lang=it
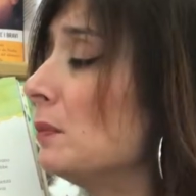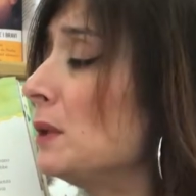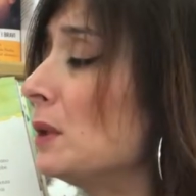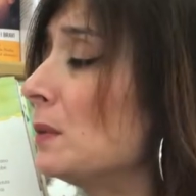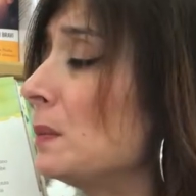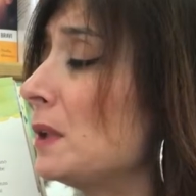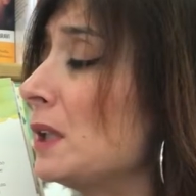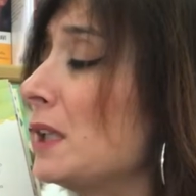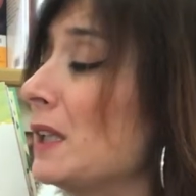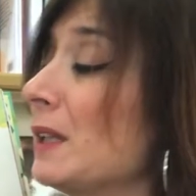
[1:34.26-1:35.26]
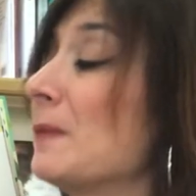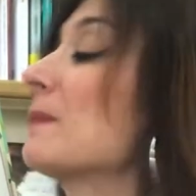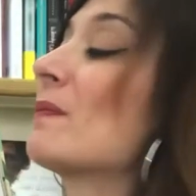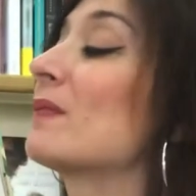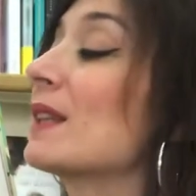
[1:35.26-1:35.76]
Piopì
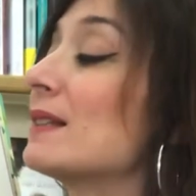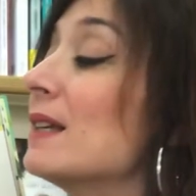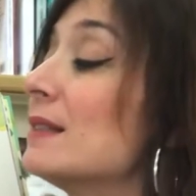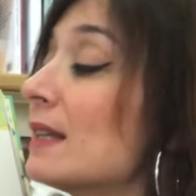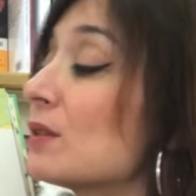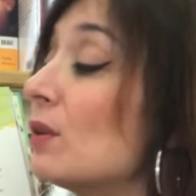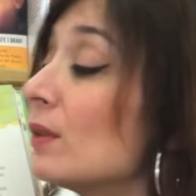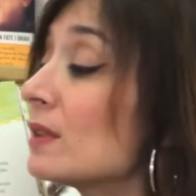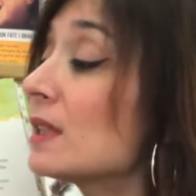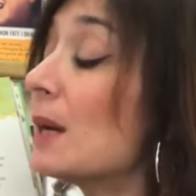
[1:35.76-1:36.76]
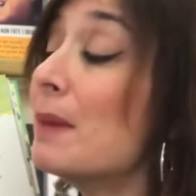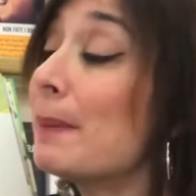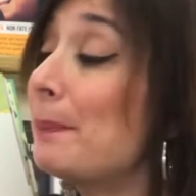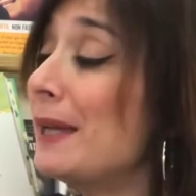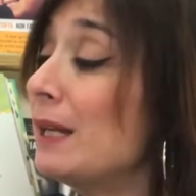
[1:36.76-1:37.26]
senza sosta, ma
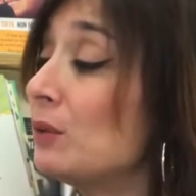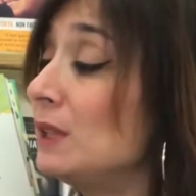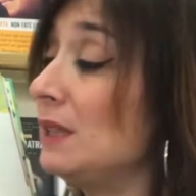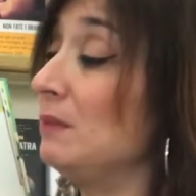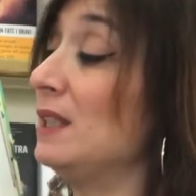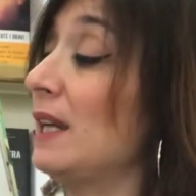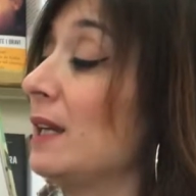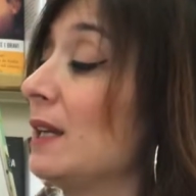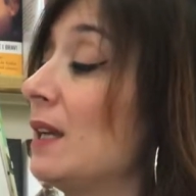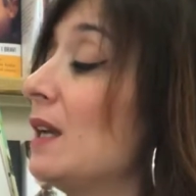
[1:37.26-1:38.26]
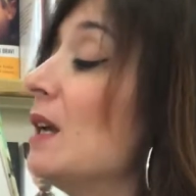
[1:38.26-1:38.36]
appena udibile.